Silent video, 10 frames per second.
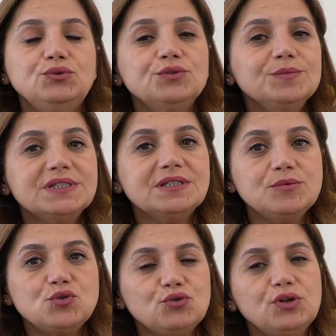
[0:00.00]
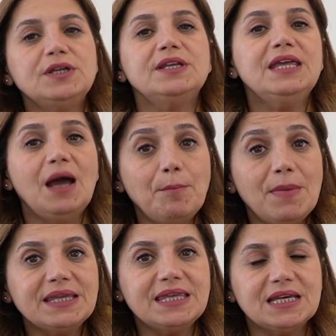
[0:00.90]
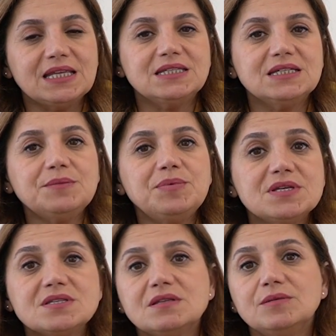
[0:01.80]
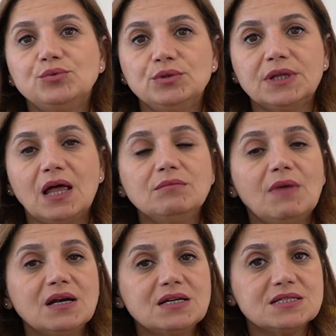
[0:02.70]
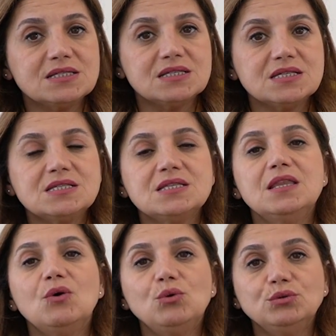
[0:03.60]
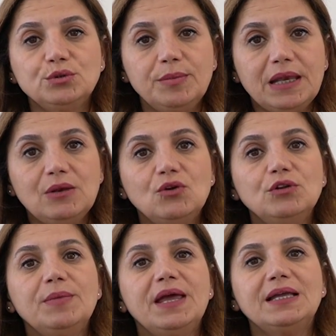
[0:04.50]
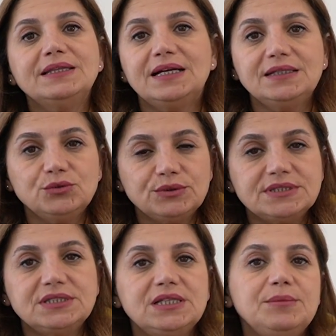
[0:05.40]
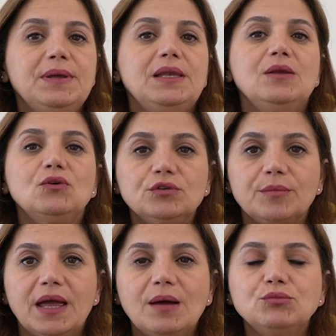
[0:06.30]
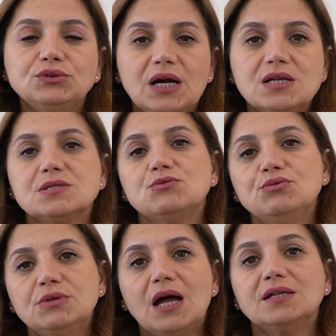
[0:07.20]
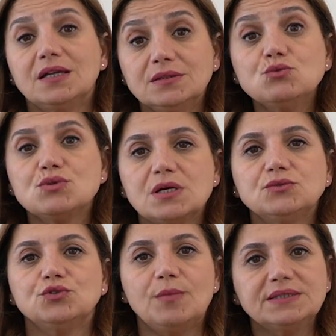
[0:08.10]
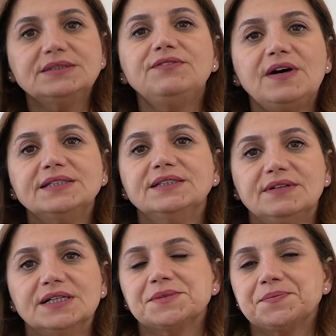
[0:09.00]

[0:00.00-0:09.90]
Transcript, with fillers: Bu durumda tabii şu uyarıyı yapmak gerekir. Piyasada bulunan markasız, ne olduğu belli olmayan, nerede üretildiği belli olmayan bu tarz ürünlerden de uzak durmakta fayda var.